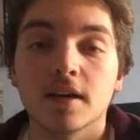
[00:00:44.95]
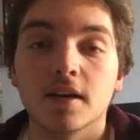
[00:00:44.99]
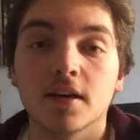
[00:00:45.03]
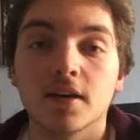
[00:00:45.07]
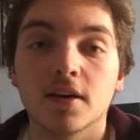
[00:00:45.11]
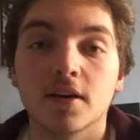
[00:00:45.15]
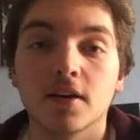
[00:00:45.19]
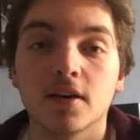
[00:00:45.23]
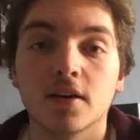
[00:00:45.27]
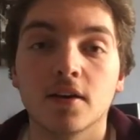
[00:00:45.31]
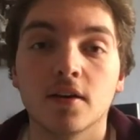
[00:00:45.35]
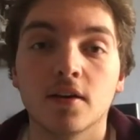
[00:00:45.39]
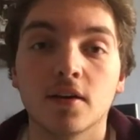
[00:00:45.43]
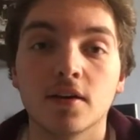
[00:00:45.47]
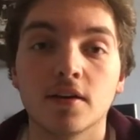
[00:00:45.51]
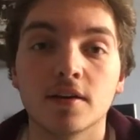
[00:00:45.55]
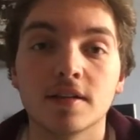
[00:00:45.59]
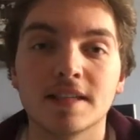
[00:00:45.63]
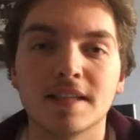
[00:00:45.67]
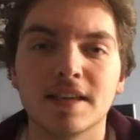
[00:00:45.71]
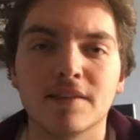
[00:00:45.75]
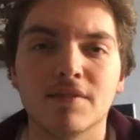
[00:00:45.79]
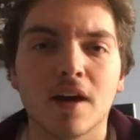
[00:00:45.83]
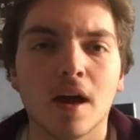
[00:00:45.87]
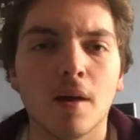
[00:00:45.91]
Euh,
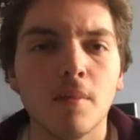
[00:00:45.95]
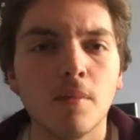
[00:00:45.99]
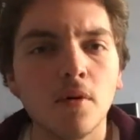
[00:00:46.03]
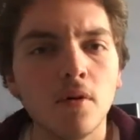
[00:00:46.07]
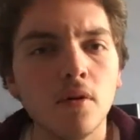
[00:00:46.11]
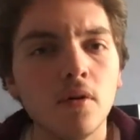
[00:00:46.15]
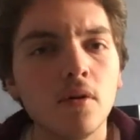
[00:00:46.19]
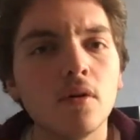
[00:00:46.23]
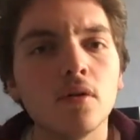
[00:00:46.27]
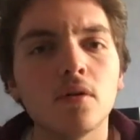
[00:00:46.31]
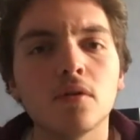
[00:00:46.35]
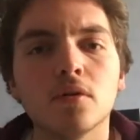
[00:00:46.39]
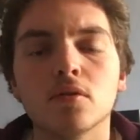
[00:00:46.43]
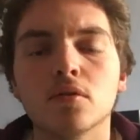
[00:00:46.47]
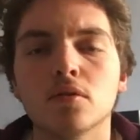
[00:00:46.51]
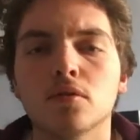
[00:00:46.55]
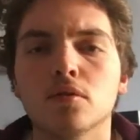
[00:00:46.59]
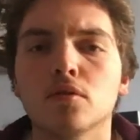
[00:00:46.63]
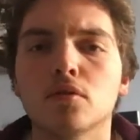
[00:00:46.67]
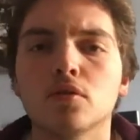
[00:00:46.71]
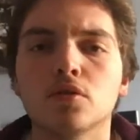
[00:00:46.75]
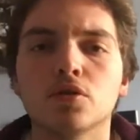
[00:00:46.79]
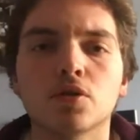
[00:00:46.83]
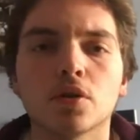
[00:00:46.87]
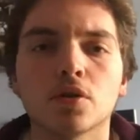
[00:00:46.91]
c'est vraiment euh,
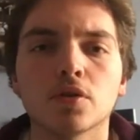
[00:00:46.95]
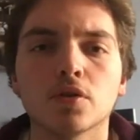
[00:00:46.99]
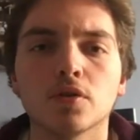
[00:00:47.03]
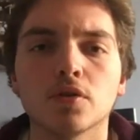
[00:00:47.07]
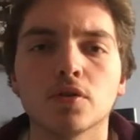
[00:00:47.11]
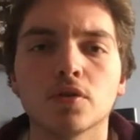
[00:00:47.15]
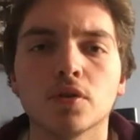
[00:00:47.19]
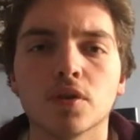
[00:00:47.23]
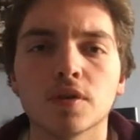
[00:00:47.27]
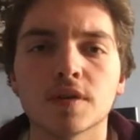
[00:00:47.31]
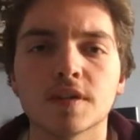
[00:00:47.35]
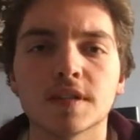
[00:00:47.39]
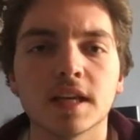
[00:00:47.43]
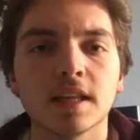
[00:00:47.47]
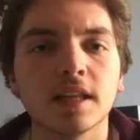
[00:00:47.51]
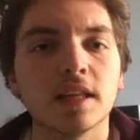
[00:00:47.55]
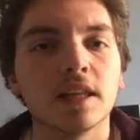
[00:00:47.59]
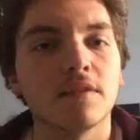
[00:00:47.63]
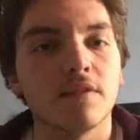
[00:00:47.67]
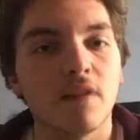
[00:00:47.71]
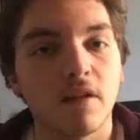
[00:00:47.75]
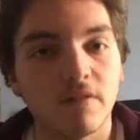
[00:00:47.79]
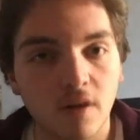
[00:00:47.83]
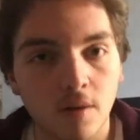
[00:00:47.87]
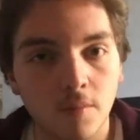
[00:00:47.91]
le genre d'enceinte
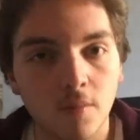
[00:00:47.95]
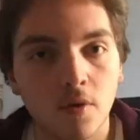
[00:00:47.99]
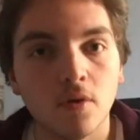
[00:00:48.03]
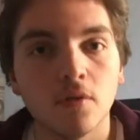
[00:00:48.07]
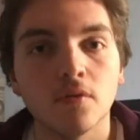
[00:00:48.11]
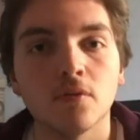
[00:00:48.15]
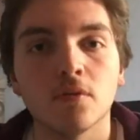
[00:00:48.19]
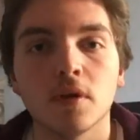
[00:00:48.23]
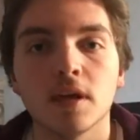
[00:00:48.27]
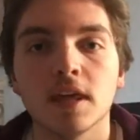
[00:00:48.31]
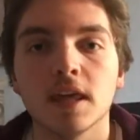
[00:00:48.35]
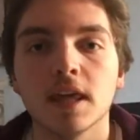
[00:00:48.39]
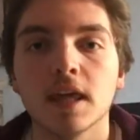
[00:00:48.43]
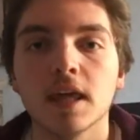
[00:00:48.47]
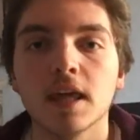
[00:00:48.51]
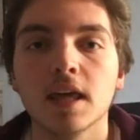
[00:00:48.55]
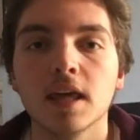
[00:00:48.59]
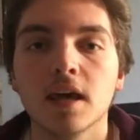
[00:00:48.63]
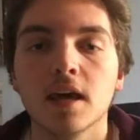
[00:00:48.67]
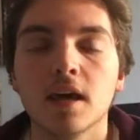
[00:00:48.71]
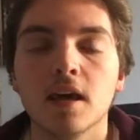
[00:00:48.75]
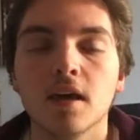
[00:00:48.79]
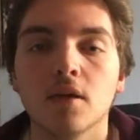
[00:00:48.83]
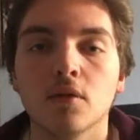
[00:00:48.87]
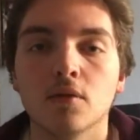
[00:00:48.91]
qui va vraiment envoyer.
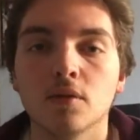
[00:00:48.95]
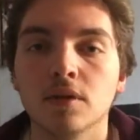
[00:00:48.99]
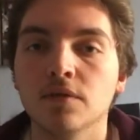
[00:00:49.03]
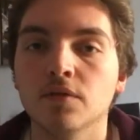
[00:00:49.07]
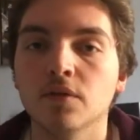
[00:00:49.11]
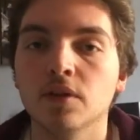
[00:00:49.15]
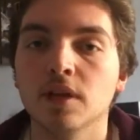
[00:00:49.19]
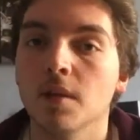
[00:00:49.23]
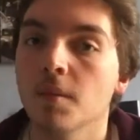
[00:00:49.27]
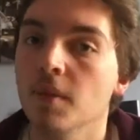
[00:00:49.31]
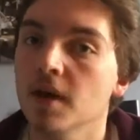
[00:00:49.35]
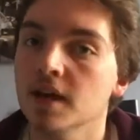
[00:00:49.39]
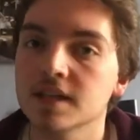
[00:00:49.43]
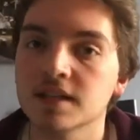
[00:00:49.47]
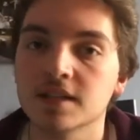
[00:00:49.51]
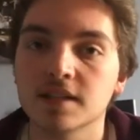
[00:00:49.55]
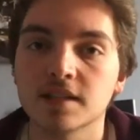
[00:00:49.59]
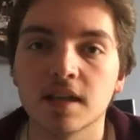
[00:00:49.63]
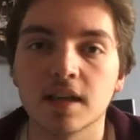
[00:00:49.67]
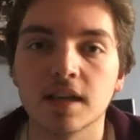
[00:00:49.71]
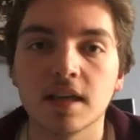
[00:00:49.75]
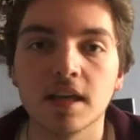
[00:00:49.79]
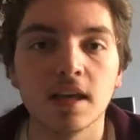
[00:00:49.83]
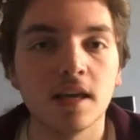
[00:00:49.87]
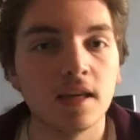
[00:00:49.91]
Au niveau des basses,
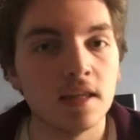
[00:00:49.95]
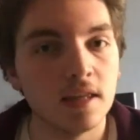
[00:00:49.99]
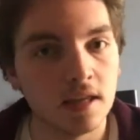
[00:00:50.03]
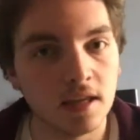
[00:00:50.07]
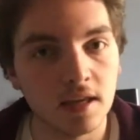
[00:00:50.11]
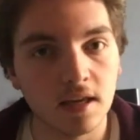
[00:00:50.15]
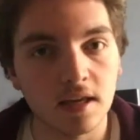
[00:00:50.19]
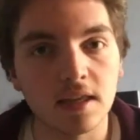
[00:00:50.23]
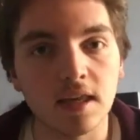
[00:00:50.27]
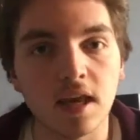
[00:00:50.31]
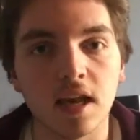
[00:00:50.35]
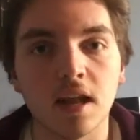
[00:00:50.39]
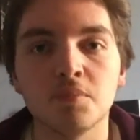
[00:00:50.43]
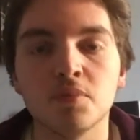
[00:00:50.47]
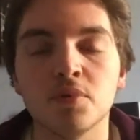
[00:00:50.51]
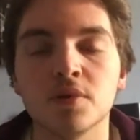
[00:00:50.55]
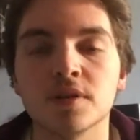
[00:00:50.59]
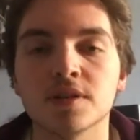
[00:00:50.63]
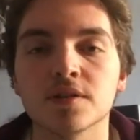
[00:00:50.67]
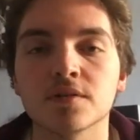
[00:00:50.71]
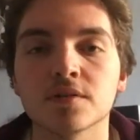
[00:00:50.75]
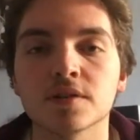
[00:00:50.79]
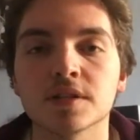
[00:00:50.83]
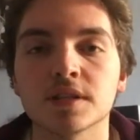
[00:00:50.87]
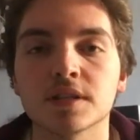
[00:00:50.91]
ça y est, il y, a la
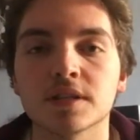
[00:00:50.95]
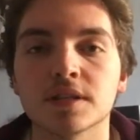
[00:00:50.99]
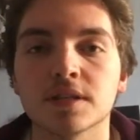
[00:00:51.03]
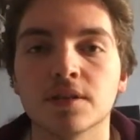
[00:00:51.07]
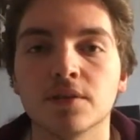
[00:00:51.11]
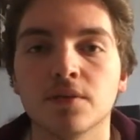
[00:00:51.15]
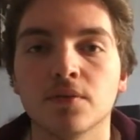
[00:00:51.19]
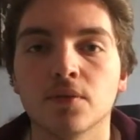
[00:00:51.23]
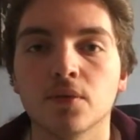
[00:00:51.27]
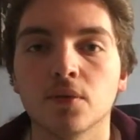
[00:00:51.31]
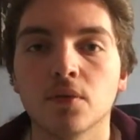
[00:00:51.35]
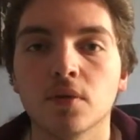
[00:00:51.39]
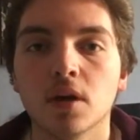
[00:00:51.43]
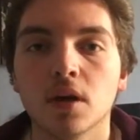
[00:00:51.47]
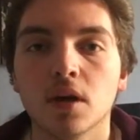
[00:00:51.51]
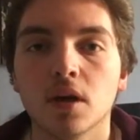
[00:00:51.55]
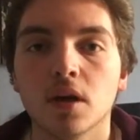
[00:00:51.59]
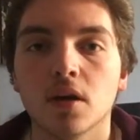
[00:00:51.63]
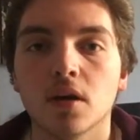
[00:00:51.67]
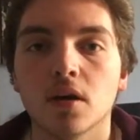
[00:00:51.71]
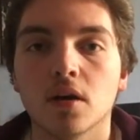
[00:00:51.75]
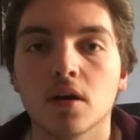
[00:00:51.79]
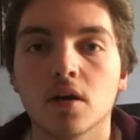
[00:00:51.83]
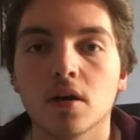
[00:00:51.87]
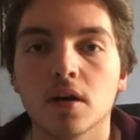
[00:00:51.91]
puissance, à ce qu'il faut.
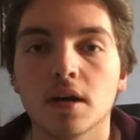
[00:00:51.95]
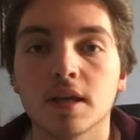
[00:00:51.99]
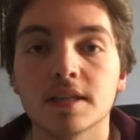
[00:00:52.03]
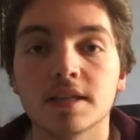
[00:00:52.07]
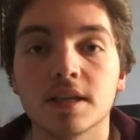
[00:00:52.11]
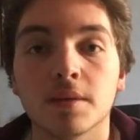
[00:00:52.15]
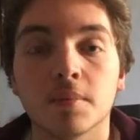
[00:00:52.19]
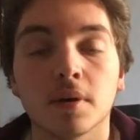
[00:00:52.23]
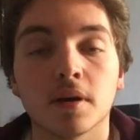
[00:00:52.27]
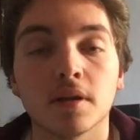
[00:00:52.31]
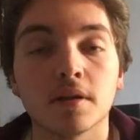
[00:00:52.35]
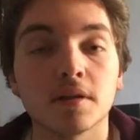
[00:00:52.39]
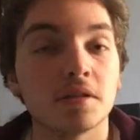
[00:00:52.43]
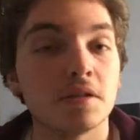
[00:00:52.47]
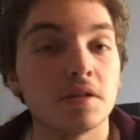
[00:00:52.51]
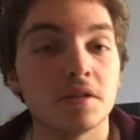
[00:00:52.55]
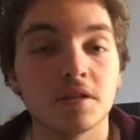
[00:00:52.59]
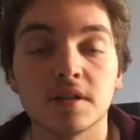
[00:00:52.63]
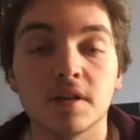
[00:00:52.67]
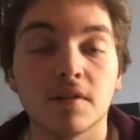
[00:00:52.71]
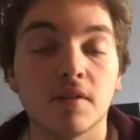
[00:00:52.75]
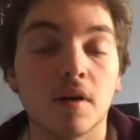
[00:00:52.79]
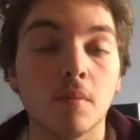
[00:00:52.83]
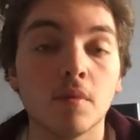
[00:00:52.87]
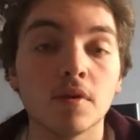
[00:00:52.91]
Euh, et
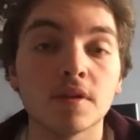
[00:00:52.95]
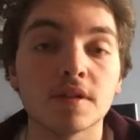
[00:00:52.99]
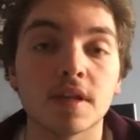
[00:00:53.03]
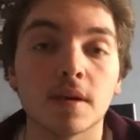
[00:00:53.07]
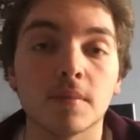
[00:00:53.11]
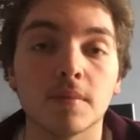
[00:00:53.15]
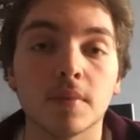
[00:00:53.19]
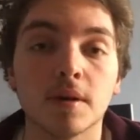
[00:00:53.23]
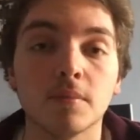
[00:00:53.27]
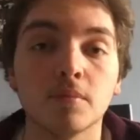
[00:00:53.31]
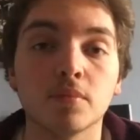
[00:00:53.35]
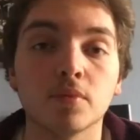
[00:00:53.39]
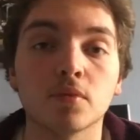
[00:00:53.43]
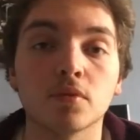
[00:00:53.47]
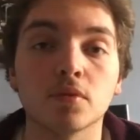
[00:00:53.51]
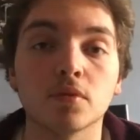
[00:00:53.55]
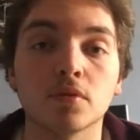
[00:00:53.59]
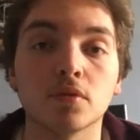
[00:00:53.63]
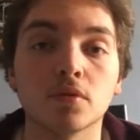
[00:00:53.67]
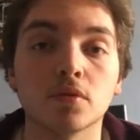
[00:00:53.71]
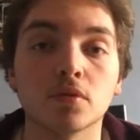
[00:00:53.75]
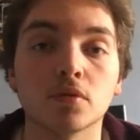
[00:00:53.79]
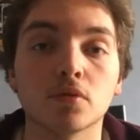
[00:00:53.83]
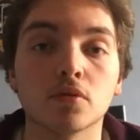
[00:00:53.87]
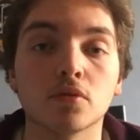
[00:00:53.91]
c'est vraiment sympa
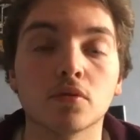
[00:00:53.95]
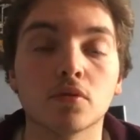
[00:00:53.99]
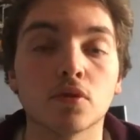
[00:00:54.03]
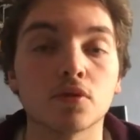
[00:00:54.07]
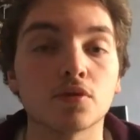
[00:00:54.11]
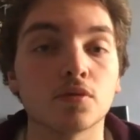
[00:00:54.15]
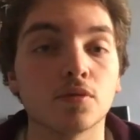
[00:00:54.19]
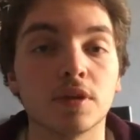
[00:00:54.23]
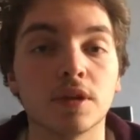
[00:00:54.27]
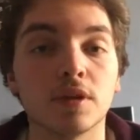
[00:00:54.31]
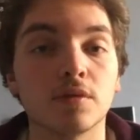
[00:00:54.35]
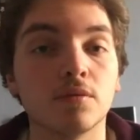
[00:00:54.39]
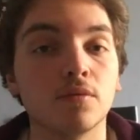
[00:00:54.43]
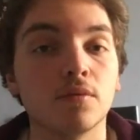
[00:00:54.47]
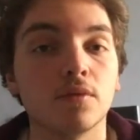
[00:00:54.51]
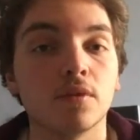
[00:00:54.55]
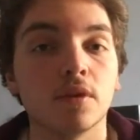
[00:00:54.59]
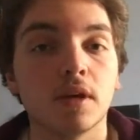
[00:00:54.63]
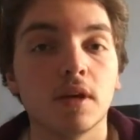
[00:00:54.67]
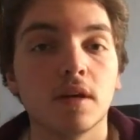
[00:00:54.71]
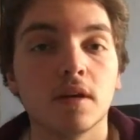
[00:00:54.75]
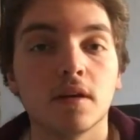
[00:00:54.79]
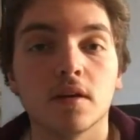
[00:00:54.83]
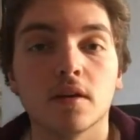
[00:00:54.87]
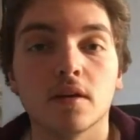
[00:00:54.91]
pour lorsqu'on écoute
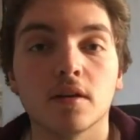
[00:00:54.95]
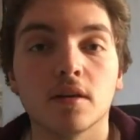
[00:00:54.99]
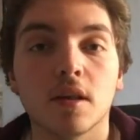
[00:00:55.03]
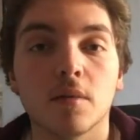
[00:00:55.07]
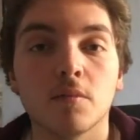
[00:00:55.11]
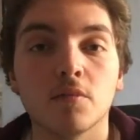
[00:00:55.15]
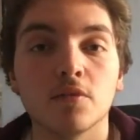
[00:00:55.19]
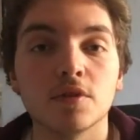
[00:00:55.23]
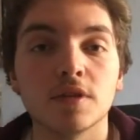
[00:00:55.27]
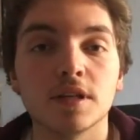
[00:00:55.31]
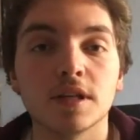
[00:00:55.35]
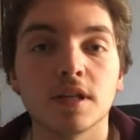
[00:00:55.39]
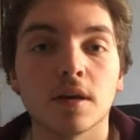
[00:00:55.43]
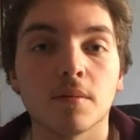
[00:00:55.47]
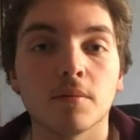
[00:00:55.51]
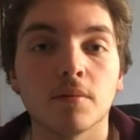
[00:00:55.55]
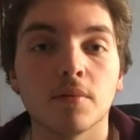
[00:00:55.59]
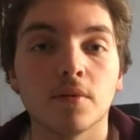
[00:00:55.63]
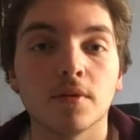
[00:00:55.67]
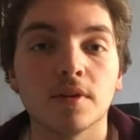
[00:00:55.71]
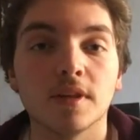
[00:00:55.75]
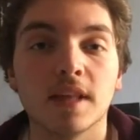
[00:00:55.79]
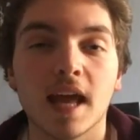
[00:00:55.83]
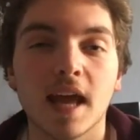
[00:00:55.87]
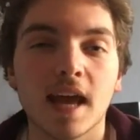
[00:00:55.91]
de la musique un
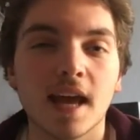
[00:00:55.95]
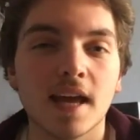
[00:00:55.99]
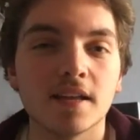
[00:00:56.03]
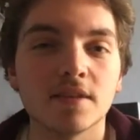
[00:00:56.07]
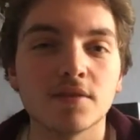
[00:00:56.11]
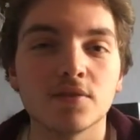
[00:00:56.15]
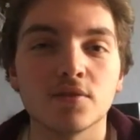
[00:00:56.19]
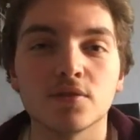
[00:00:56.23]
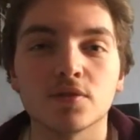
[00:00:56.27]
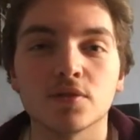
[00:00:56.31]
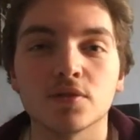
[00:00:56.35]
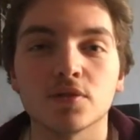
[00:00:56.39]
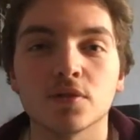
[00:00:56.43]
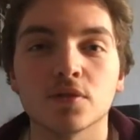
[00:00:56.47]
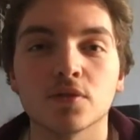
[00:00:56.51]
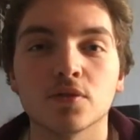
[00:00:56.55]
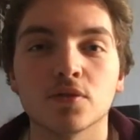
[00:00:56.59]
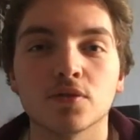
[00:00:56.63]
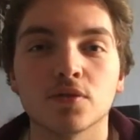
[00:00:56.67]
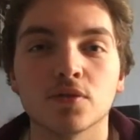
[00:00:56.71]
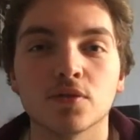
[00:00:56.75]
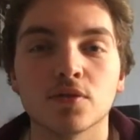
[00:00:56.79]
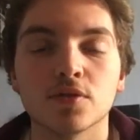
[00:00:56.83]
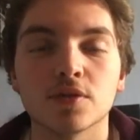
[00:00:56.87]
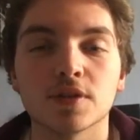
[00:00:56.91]
peu dance ou ce genre de
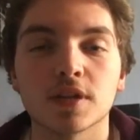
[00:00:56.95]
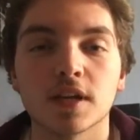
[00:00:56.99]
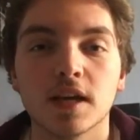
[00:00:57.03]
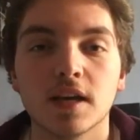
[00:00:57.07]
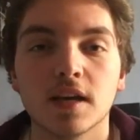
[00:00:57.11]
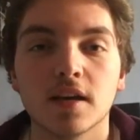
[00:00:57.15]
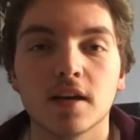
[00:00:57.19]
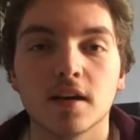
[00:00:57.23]
choses.